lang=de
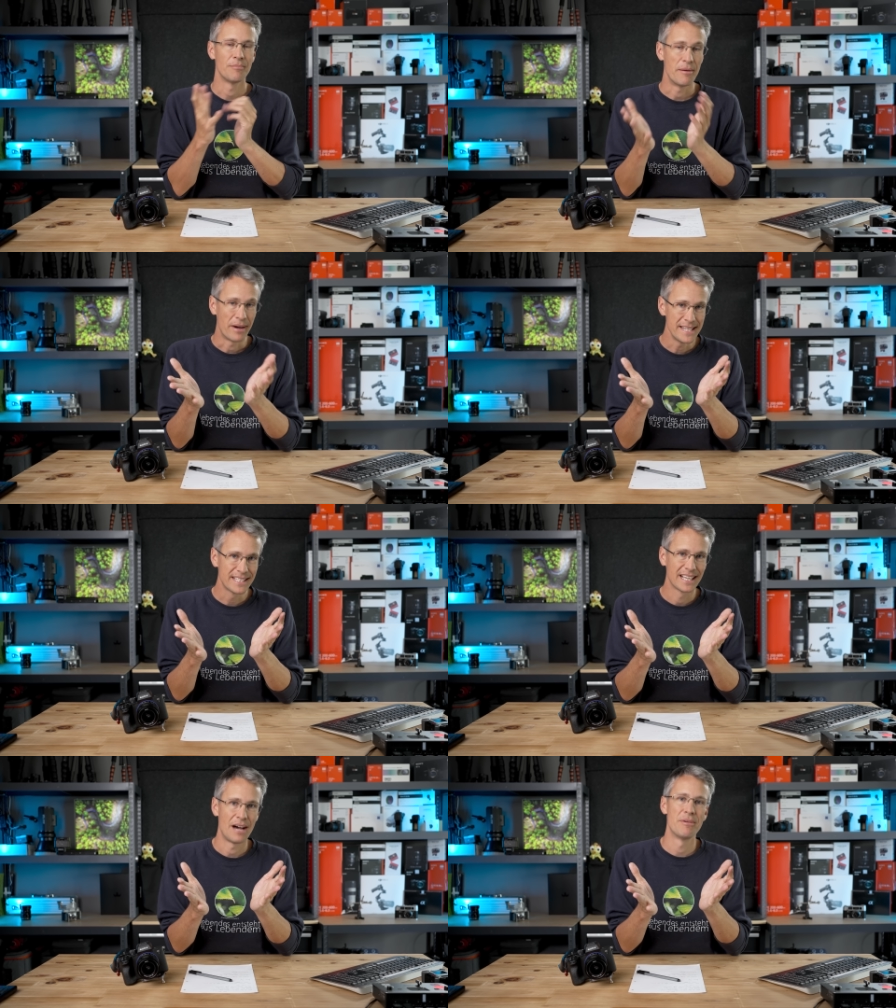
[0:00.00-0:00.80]
Bei
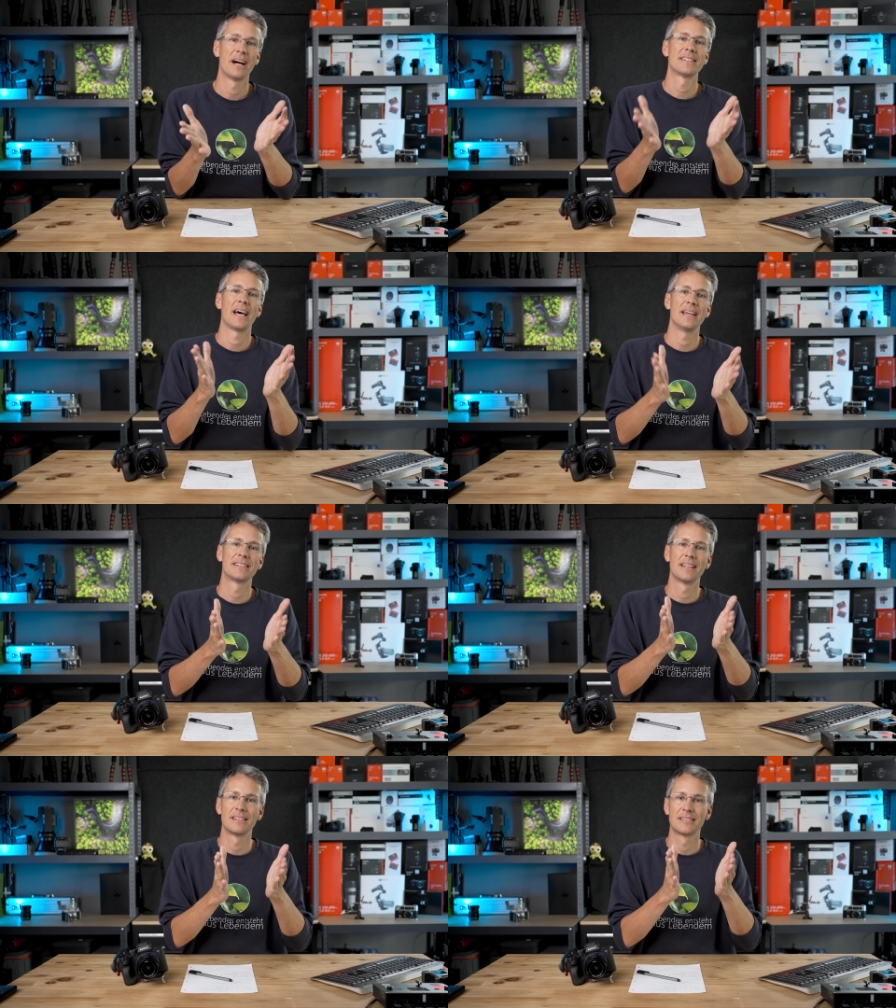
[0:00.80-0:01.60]
manchen Kameras
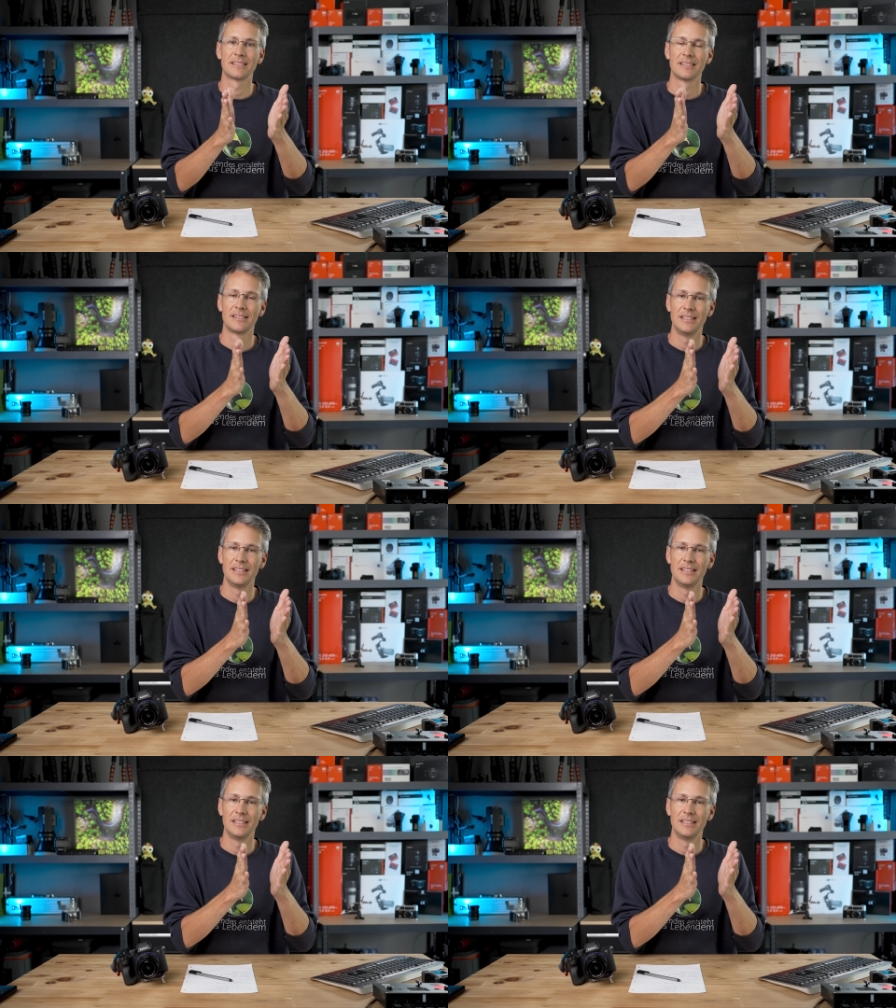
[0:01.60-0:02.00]
heißt das